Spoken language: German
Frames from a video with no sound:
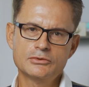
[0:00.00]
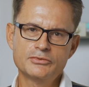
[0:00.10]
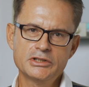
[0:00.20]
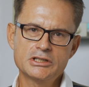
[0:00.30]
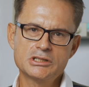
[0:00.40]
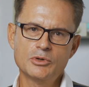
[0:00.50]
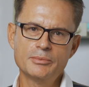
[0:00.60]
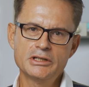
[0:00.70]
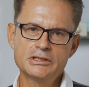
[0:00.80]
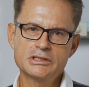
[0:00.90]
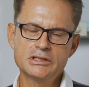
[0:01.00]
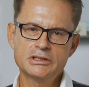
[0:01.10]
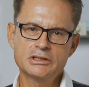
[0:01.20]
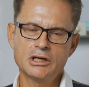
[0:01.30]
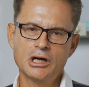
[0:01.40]
wo wir jetzt im Moment
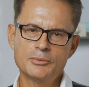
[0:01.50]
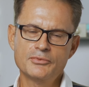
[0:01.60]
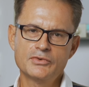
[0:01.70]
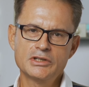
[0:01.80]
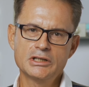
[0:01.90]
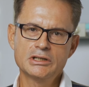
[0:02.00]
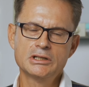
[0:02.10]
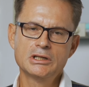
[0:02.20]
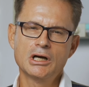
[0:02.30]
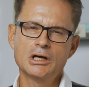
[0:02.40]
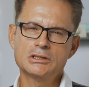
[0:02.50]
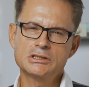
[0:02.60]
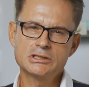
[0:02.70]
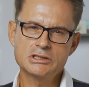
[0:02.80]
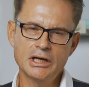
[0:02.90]
sind, haben wir
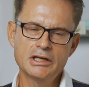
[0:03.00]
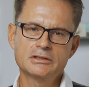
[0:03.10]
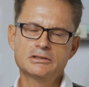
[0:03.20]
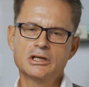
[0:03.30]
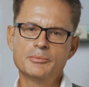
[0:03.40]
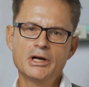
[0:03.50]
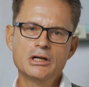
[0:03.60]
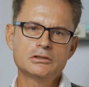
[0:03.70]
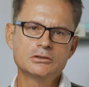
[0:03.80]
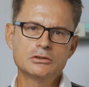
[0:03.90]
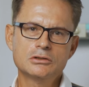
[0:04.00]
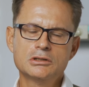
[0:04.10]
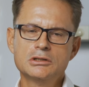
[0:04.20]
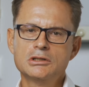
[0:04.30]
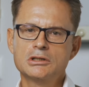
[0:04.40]
seit der Meldung
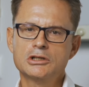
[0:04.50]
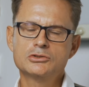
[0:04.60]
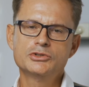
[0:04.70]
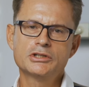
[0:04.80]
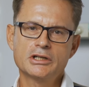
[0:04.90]
natürlich